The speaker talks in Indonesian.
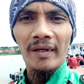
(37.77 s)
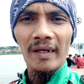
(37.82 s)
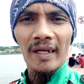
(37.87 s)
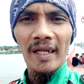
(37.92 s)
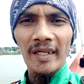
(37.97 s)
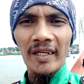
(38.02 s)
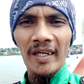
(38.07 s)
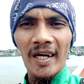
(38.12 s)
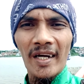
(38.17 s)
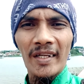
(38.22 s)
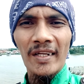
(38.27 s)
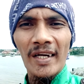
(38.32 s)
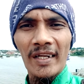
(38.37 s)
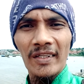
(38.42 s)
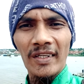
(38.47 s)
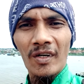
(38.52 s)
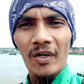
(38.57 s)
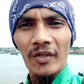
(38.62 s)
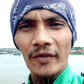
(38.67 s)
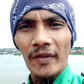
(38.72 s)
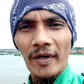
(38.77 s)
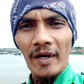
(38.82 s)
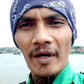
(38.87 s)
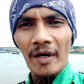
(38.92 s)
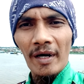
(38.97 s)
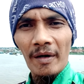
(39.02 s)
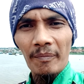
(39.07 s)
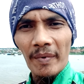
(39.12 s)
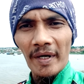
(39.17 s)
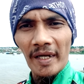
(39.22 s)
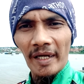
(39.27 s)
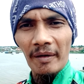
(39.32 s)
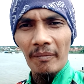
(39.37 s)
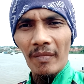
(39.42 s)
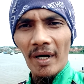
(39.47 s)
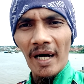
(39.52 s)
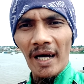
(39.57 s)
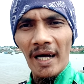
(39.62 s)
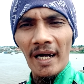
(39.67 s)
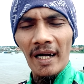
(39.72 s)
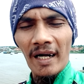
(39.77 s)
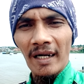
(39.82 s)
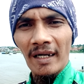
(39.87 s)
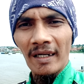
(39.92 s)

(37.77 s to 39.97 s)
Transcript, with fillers: lagi ada di kota Palembang